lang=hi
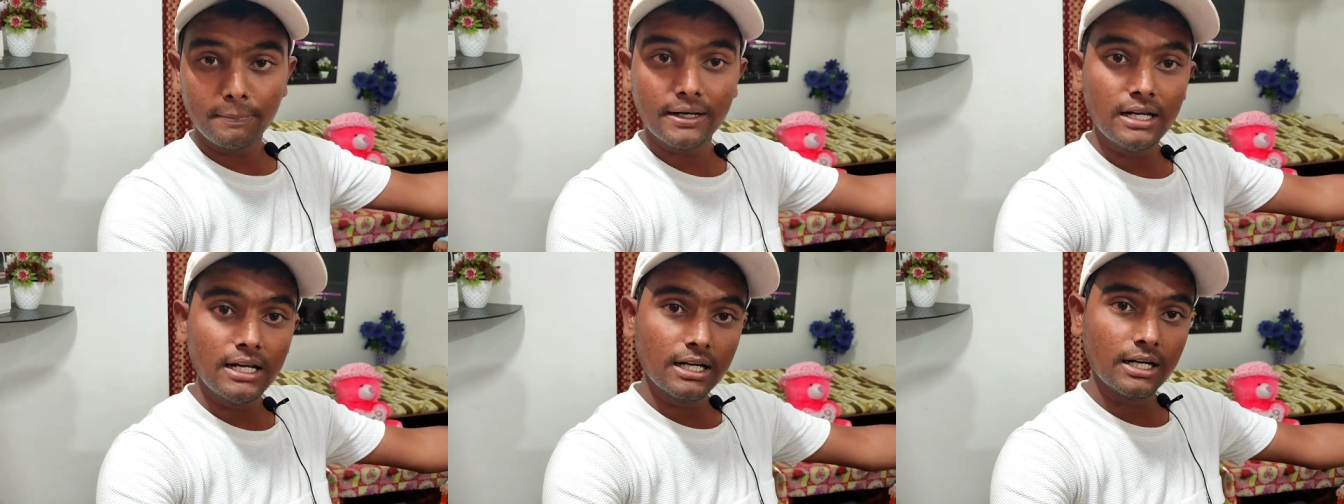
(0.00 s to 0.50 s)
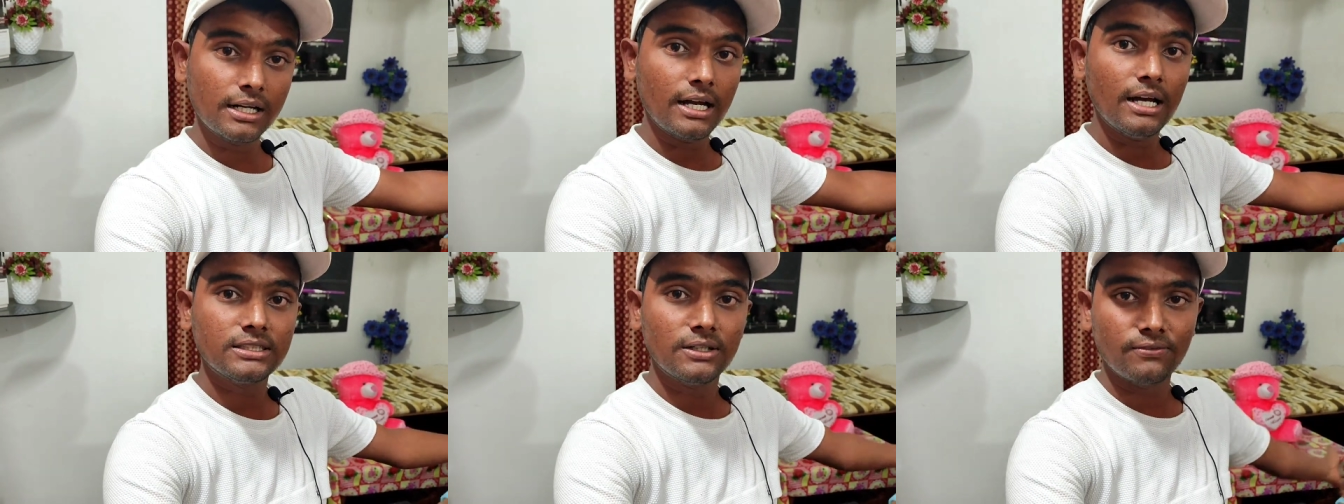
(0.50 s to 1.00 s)
अपन लेकर के
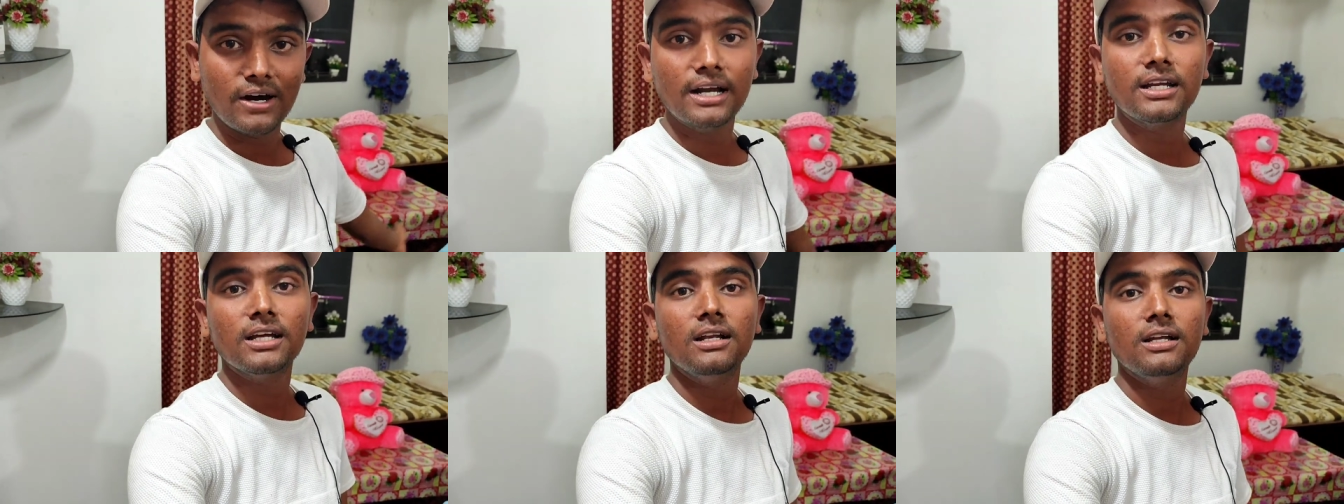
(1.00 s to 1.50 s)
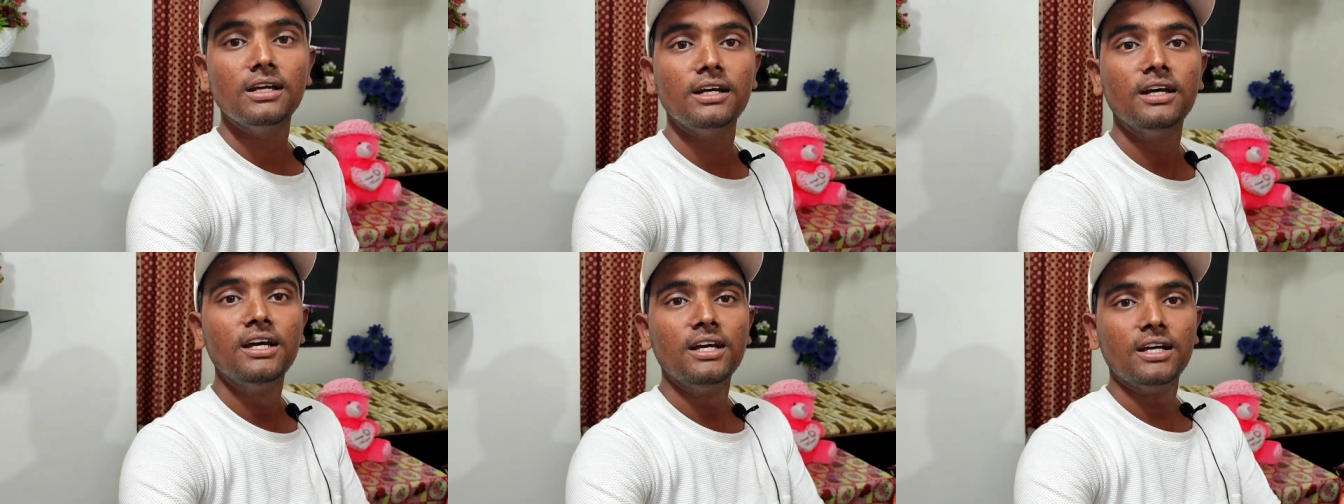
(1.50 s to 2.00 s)
आया सफान के
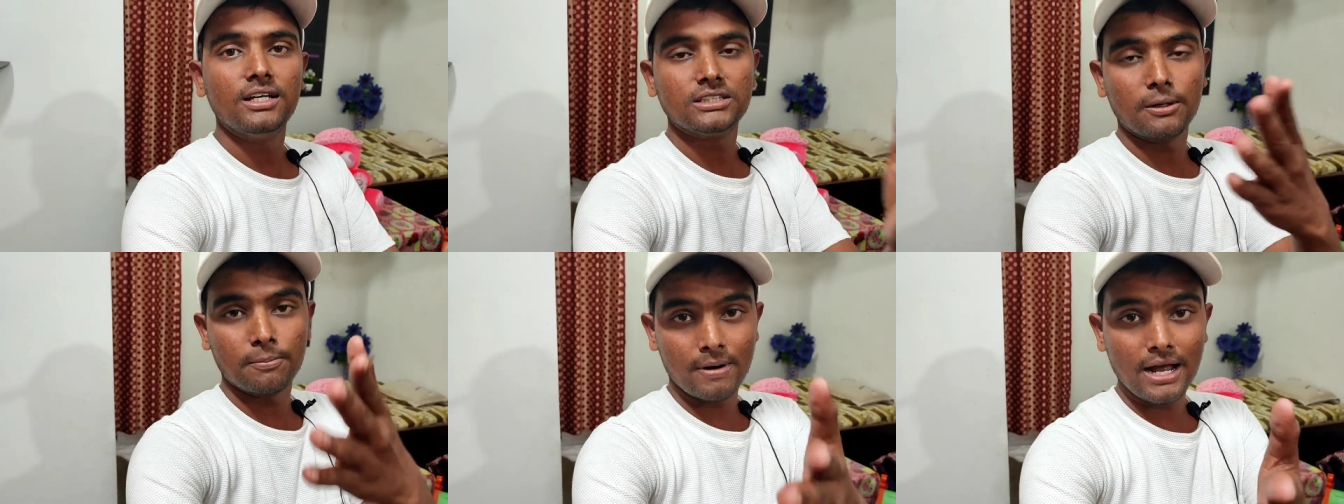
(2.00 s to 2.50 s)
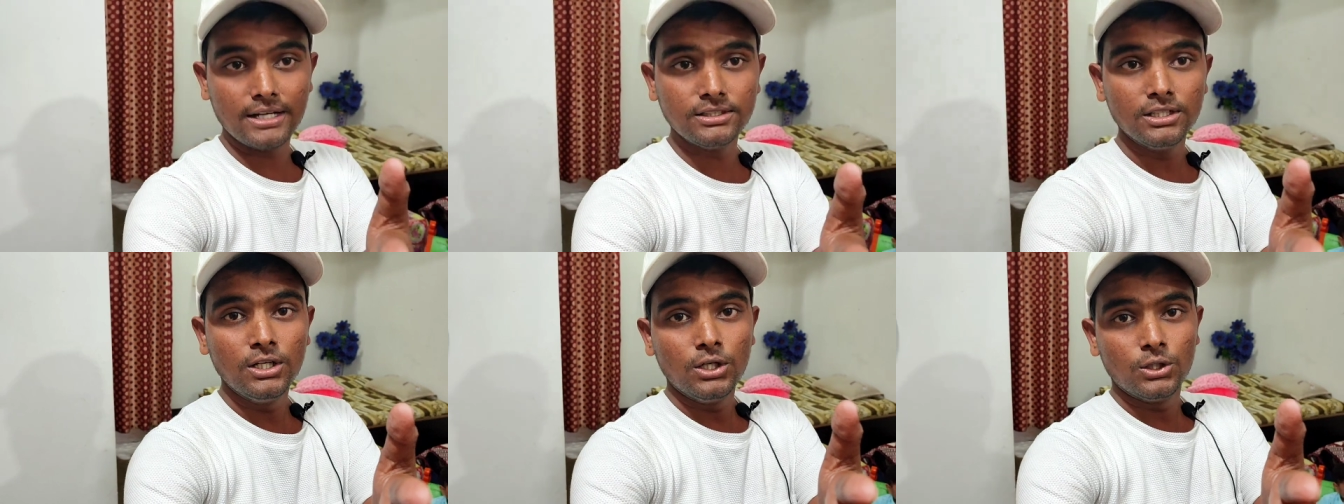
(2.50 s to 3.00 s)
लिए
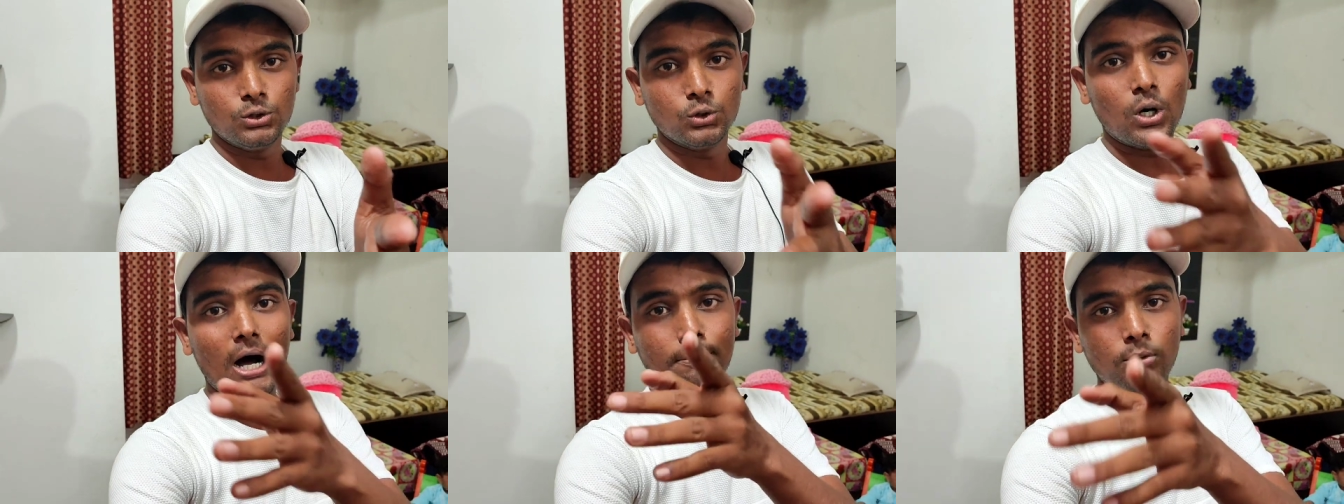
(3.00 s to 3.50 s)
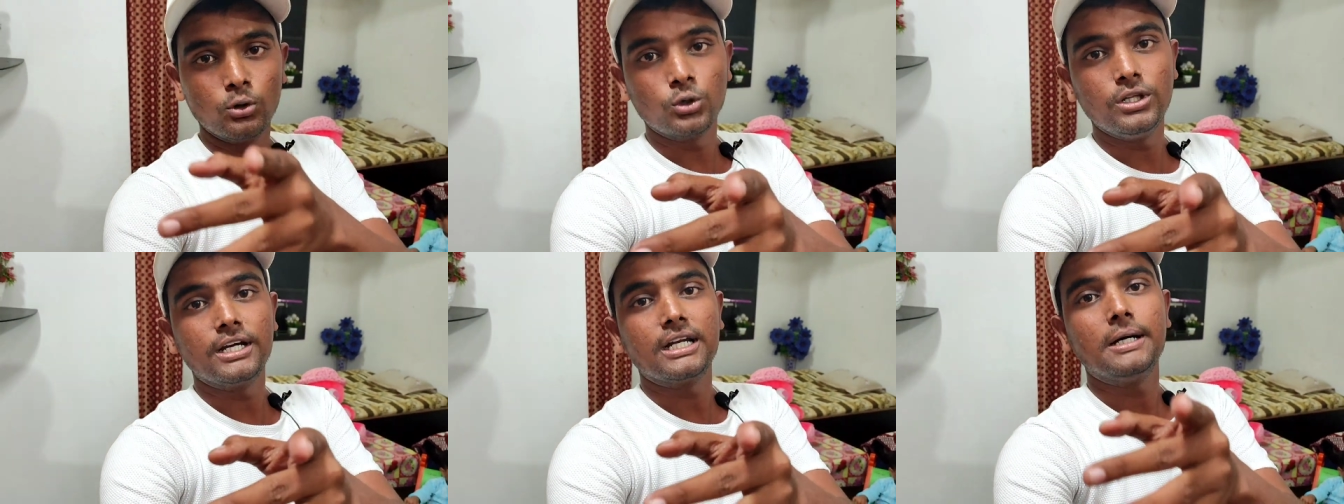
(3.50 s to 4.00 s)
सरप्राइज जो आप लोगों
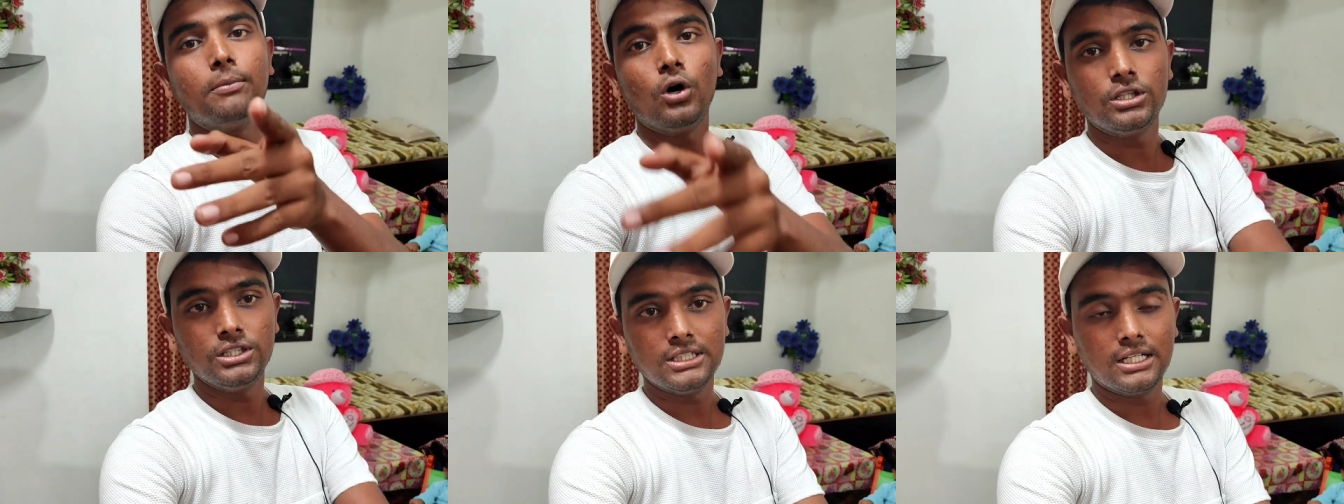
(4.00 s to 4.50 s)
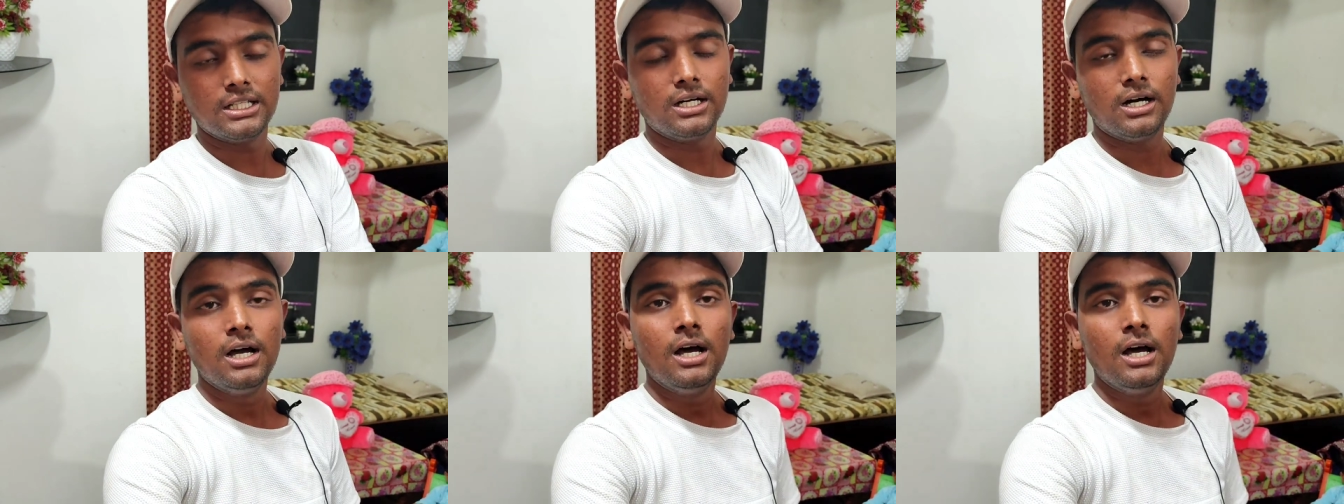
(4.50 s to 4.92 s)
को देखना बहुत ही ज़्यादा